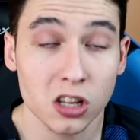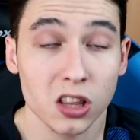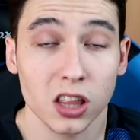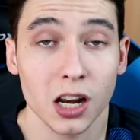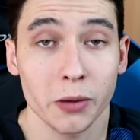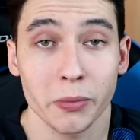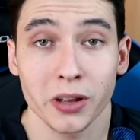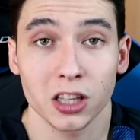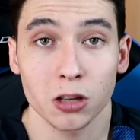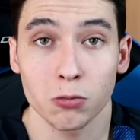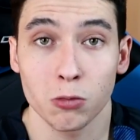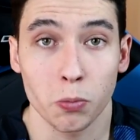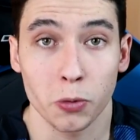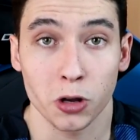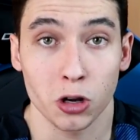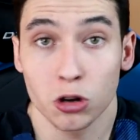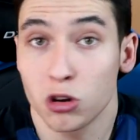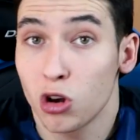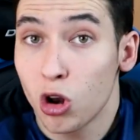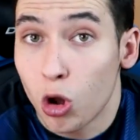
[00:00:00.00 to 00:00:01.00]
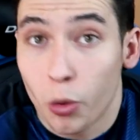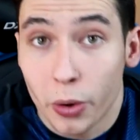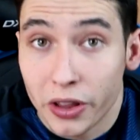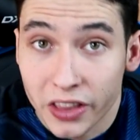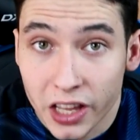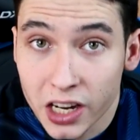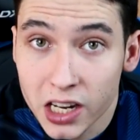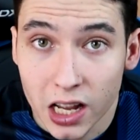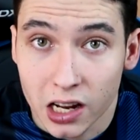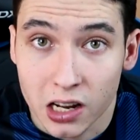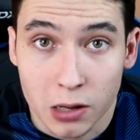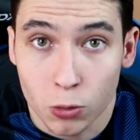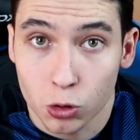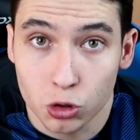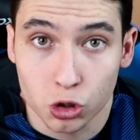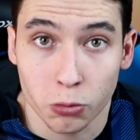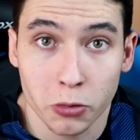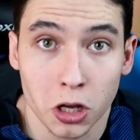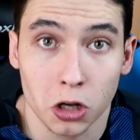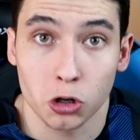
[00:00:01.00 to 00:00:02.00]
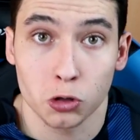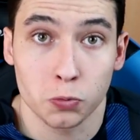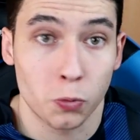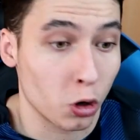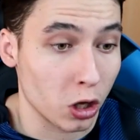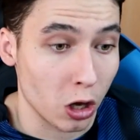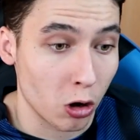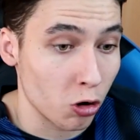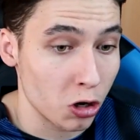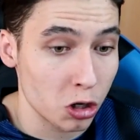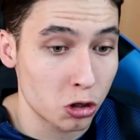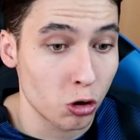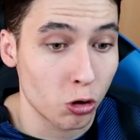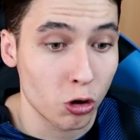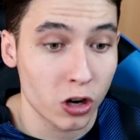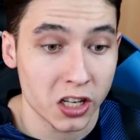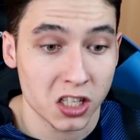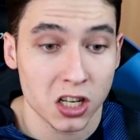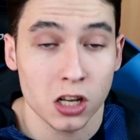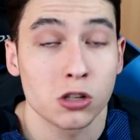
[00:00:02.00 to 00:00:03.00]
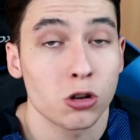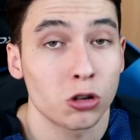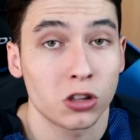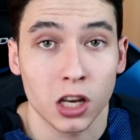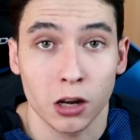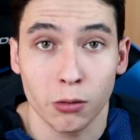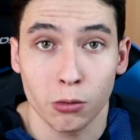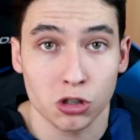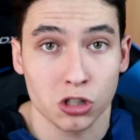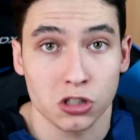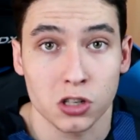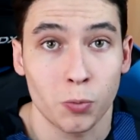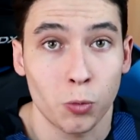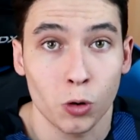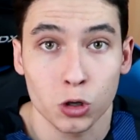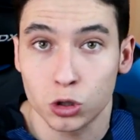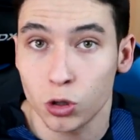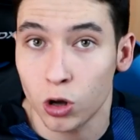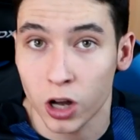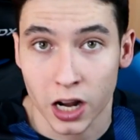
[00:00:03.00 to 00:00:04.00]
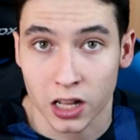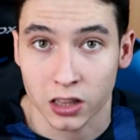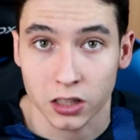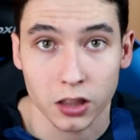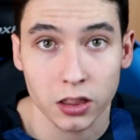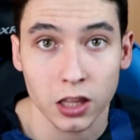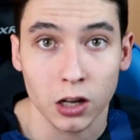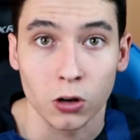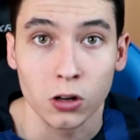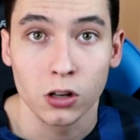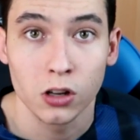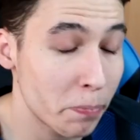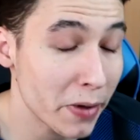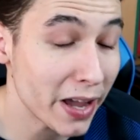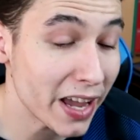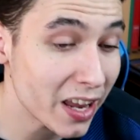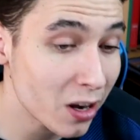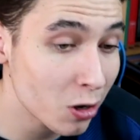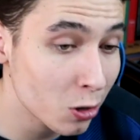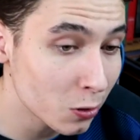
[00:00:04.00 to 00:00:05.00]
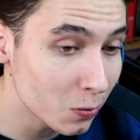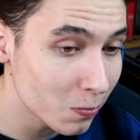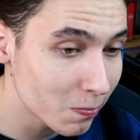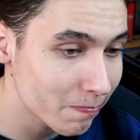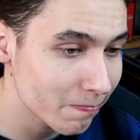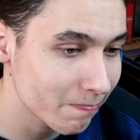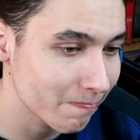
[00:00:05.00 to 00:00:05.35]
sinceramente en mi opinión no lo vendería, ni mucho menos, porque con Isco y con Asensio tenemos ese puesto garantizado. Pero